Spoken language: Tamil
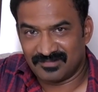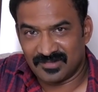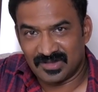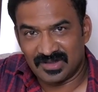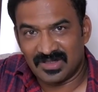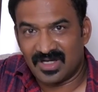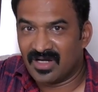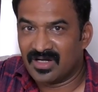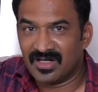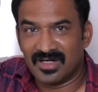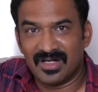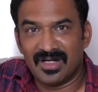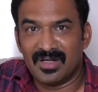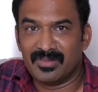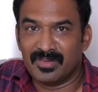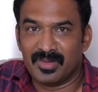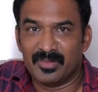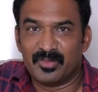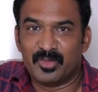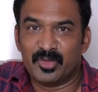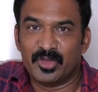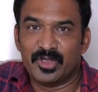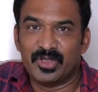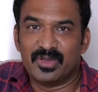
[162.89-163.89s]
சாருக்கு எல்லாமே
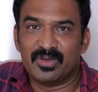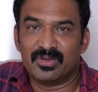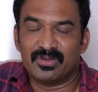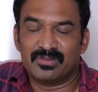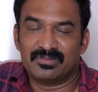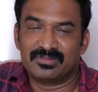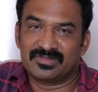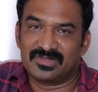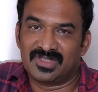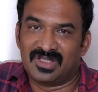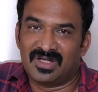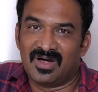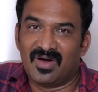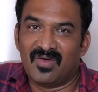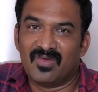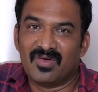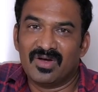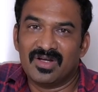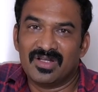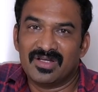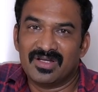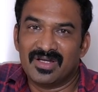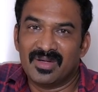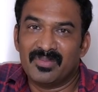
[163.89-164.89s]
பிடிக்கும்
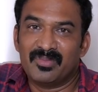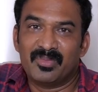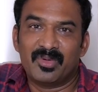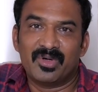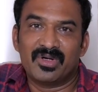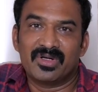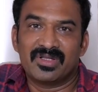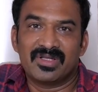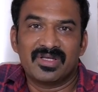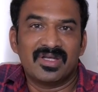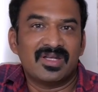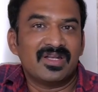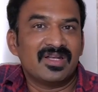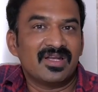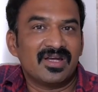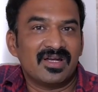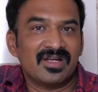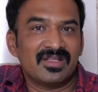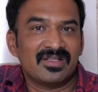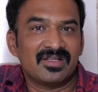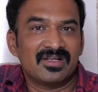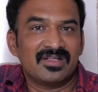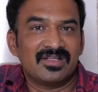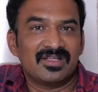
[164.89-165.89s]
அவங்களுக்கு எப்போ எடுத்தேன் என்ன
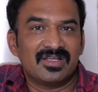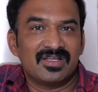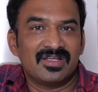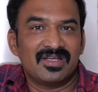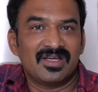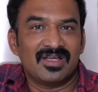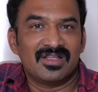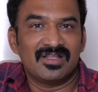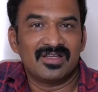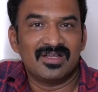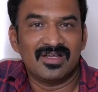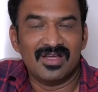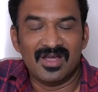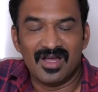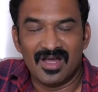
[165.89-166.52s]
எடுத்தேன்னு தெரியாது